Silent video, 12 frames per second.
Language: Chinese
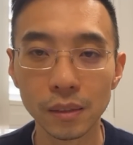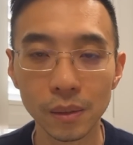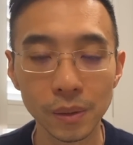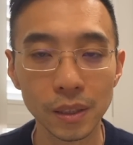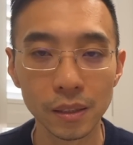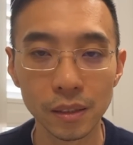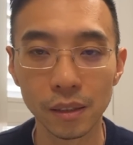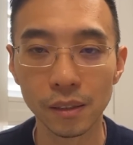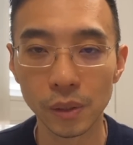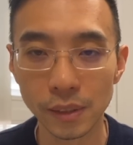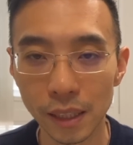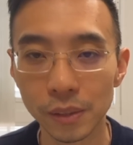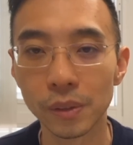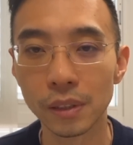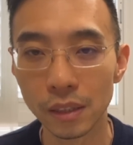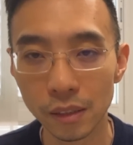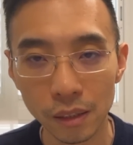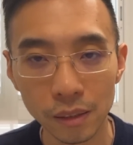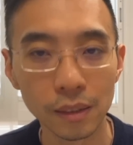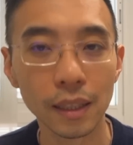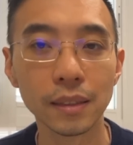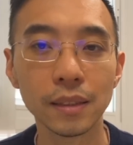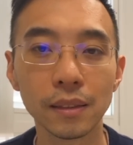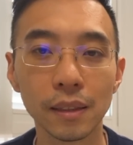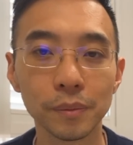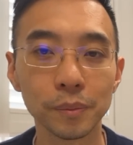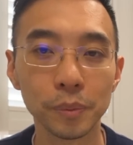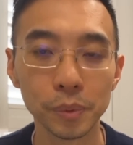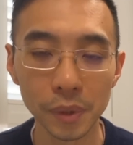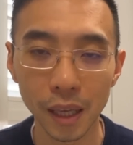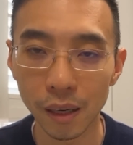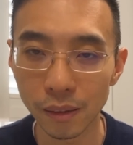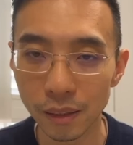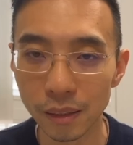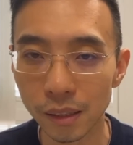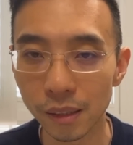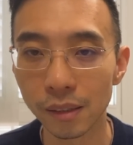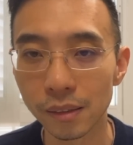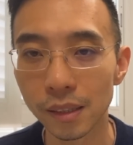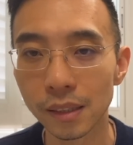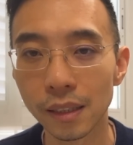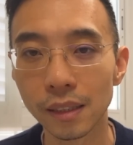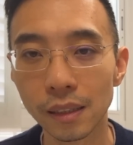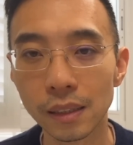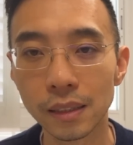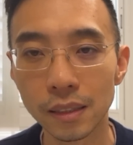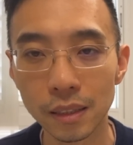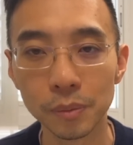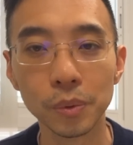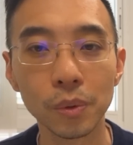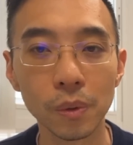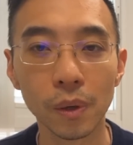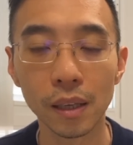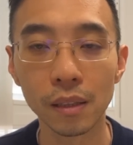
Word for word: 尤其是我再说，一定是年轻人不要一时的这个气不过，